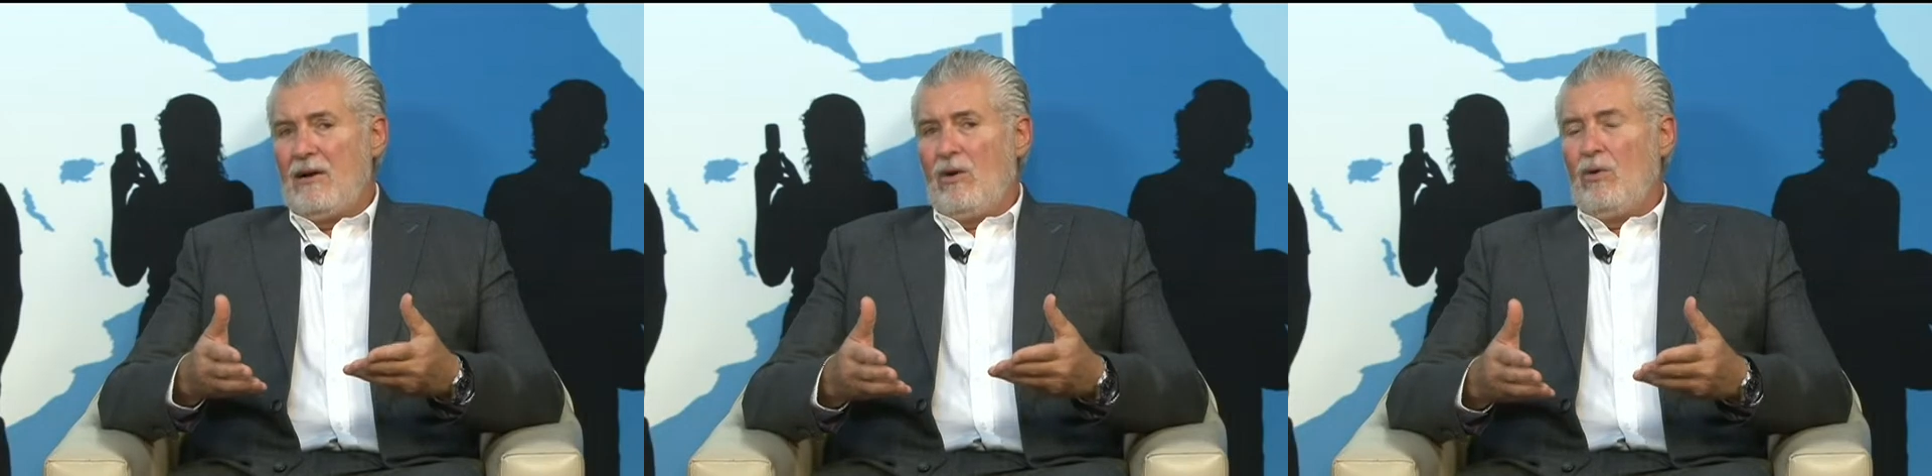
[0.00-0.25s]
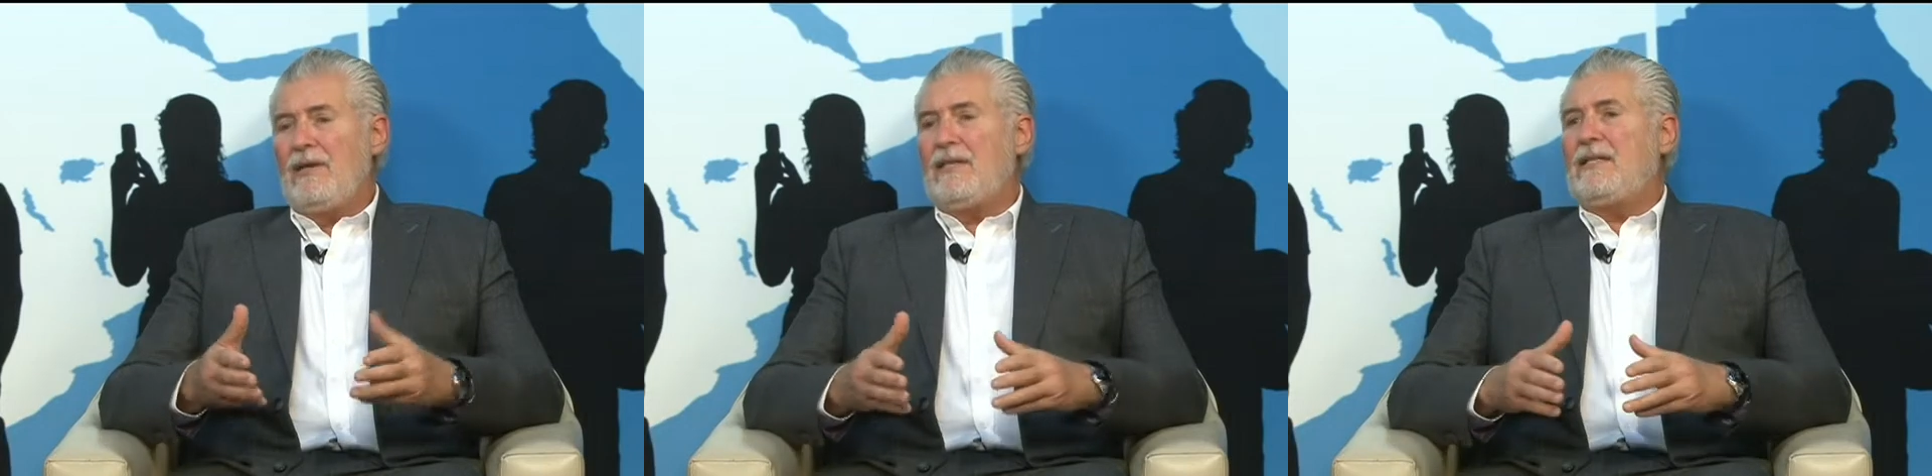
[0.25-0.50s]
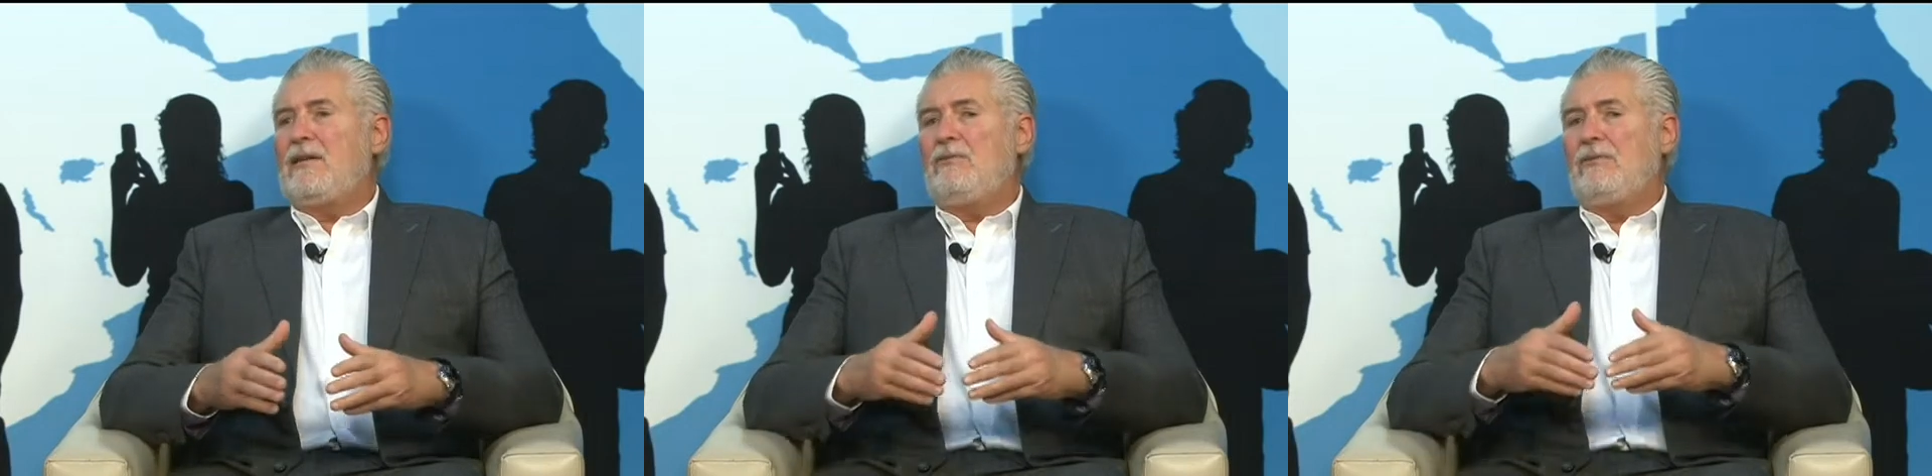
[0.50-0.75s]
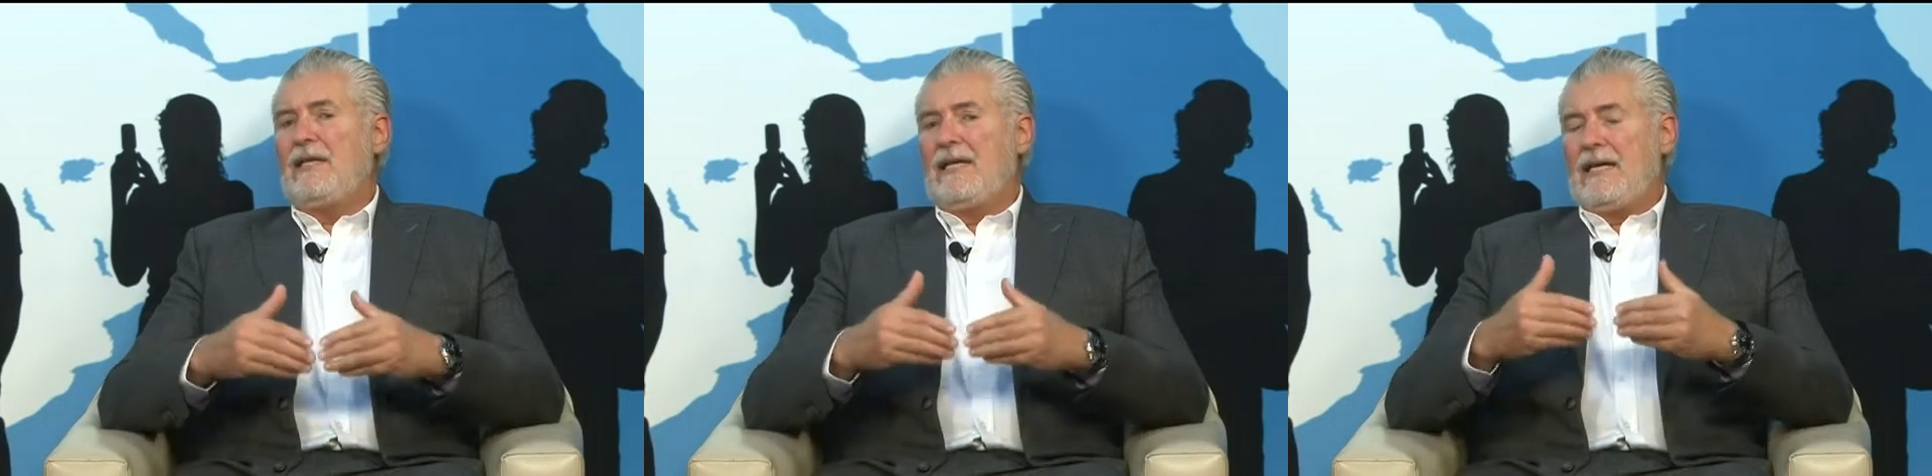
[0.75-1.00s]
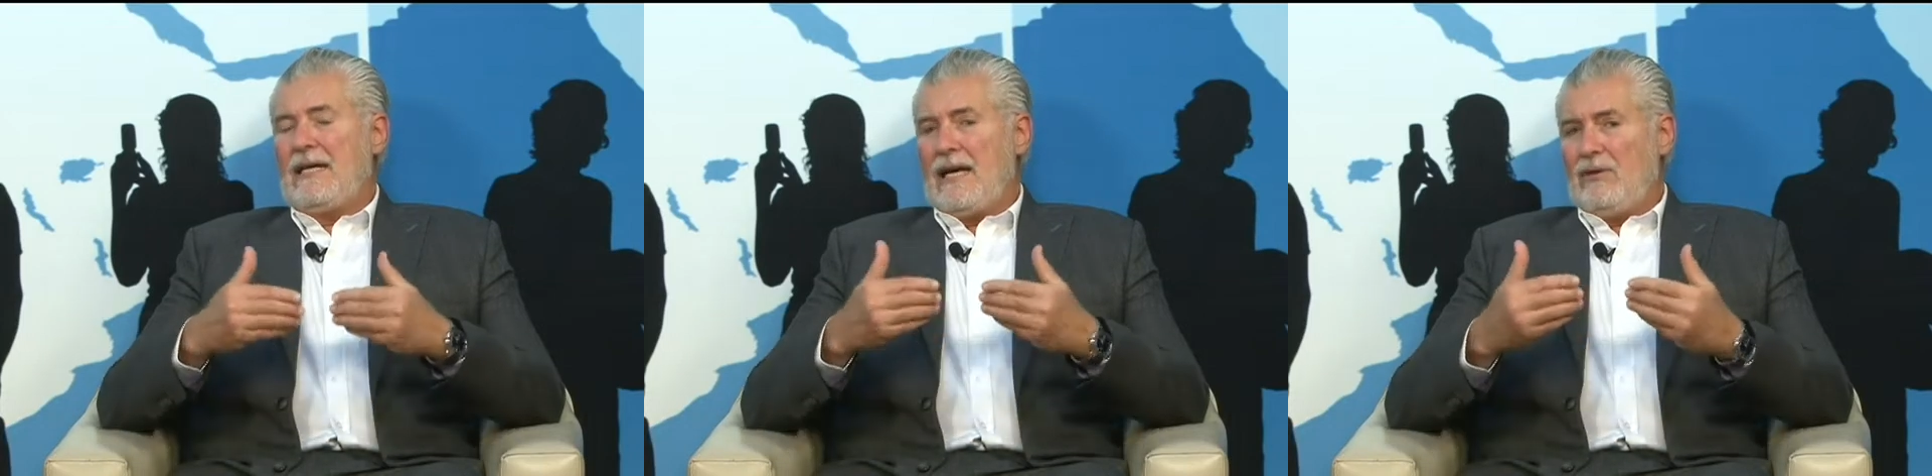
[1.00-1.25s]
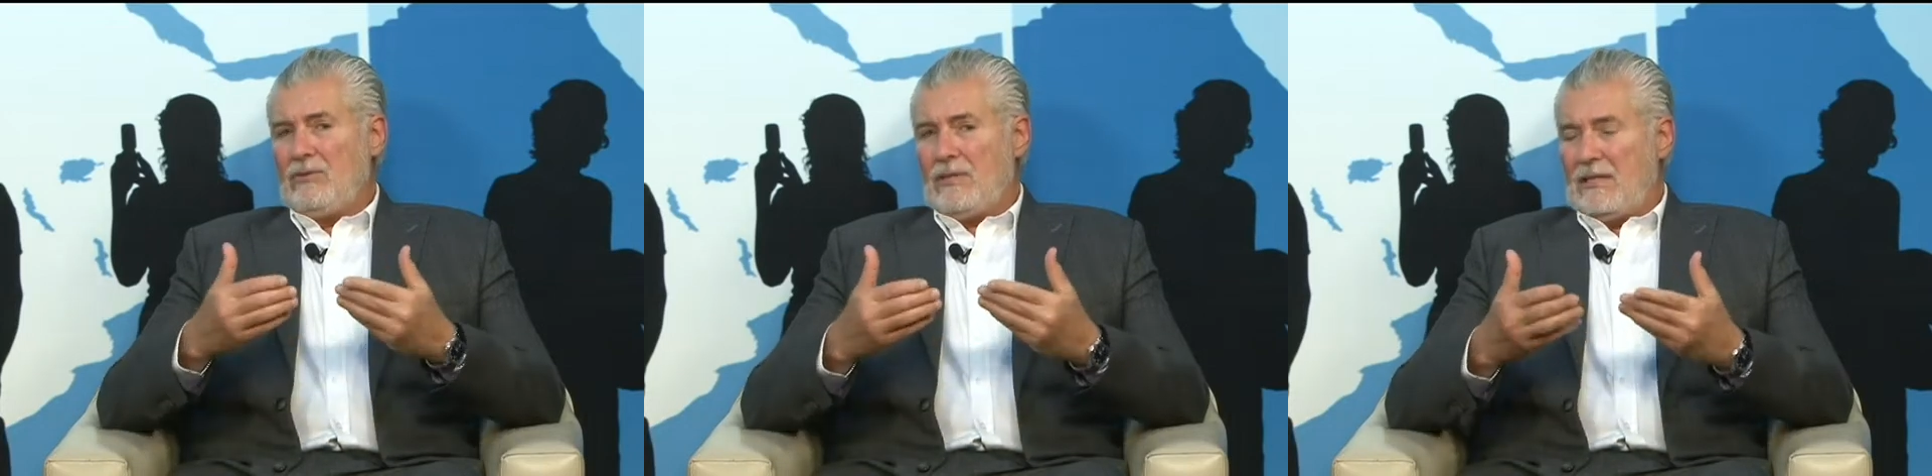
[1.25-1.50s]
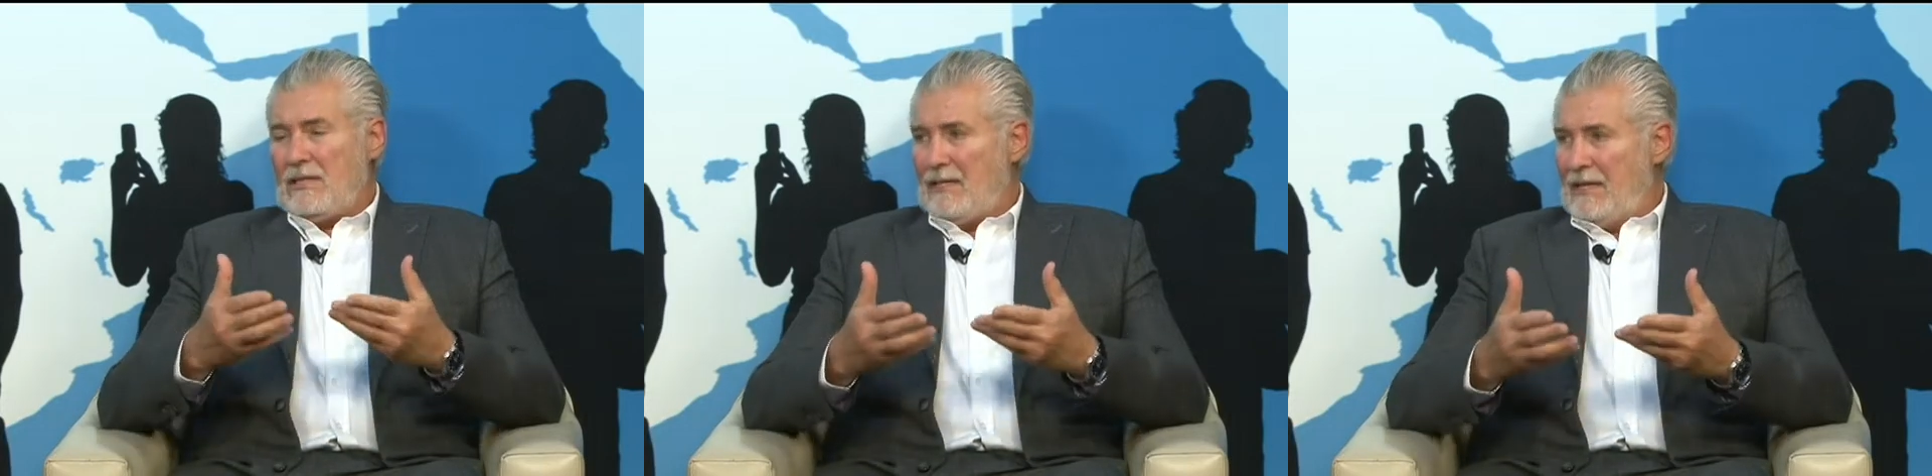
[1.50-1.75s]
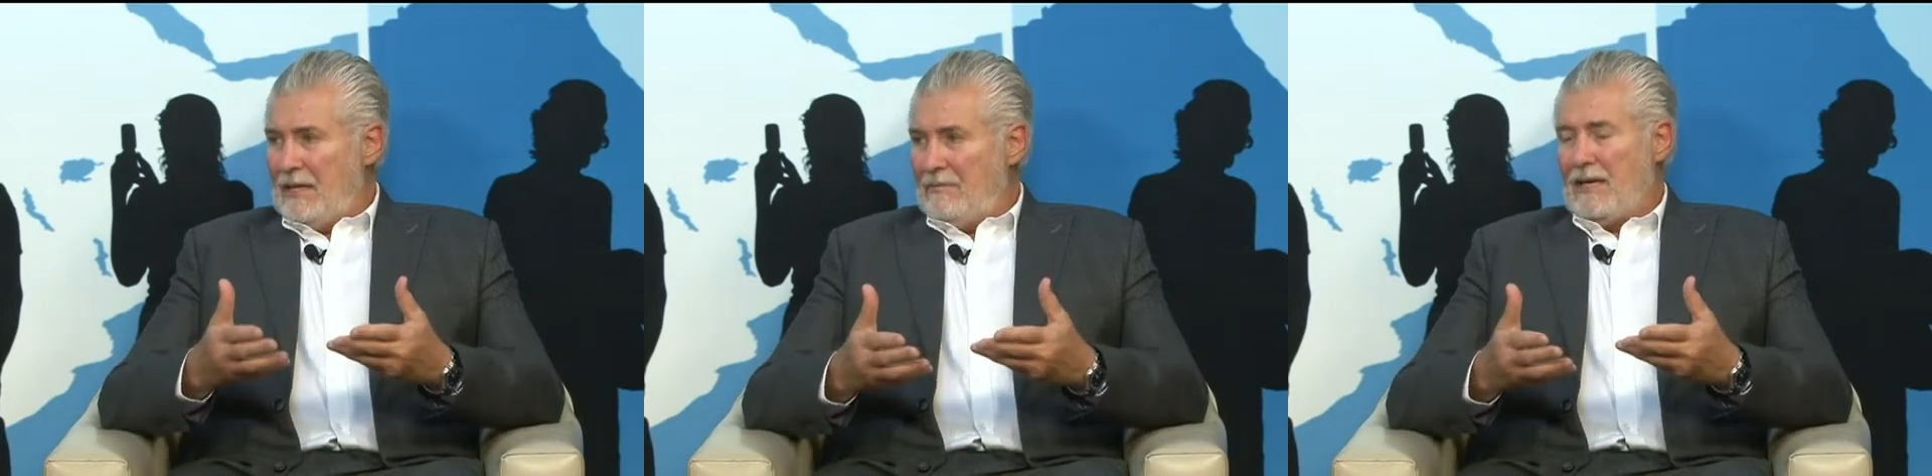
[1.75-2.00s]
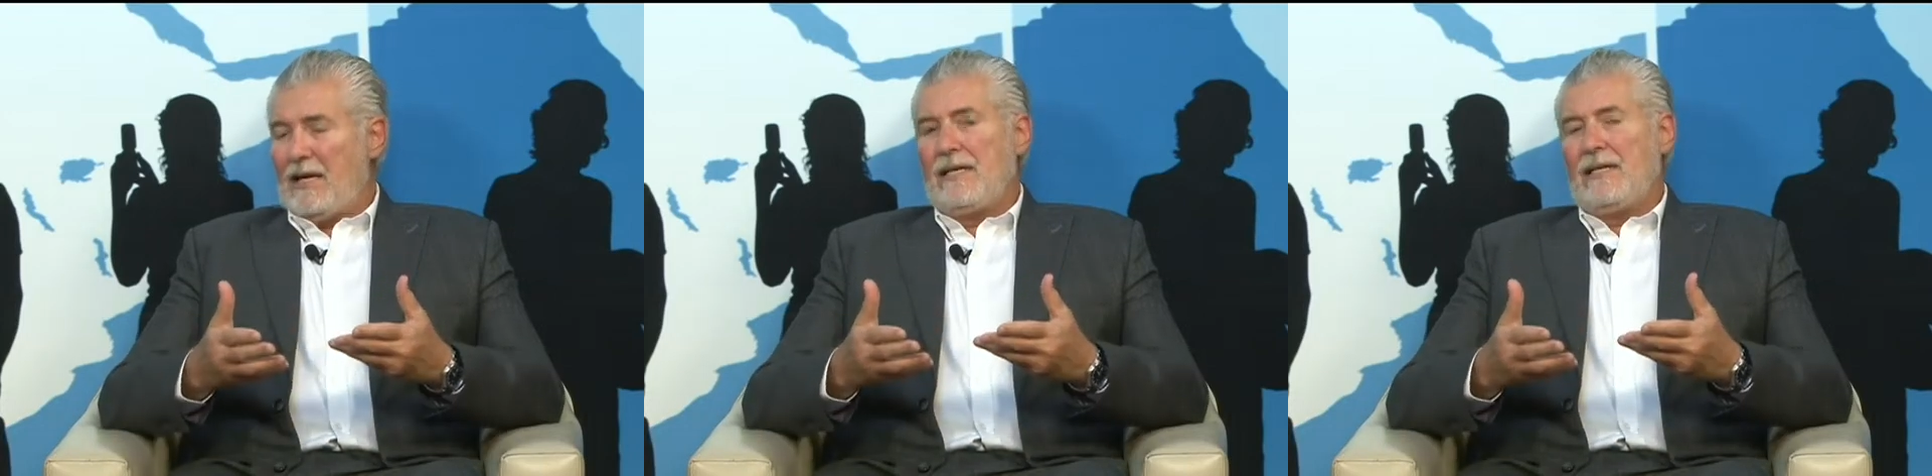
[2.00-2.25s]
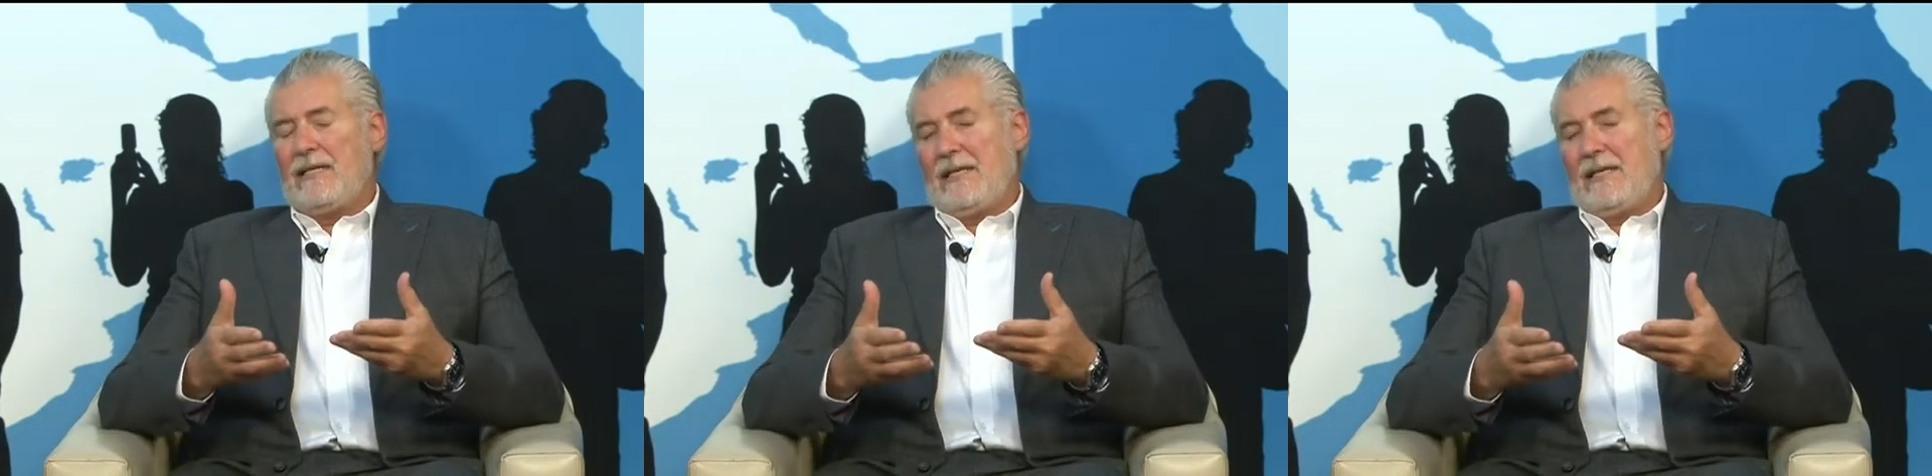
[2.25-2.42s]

ou então criar um sistema